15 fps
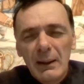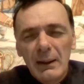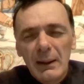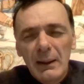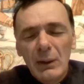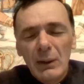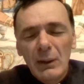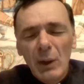
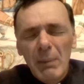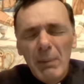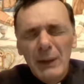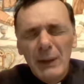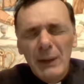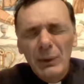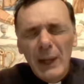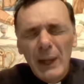e non
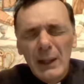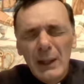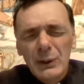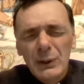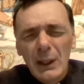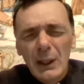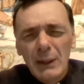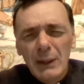
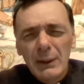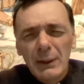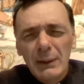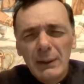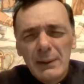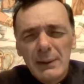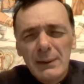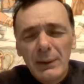abbandonarci alla
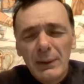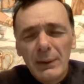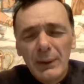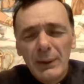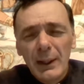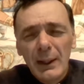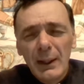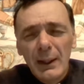
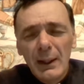tentazione,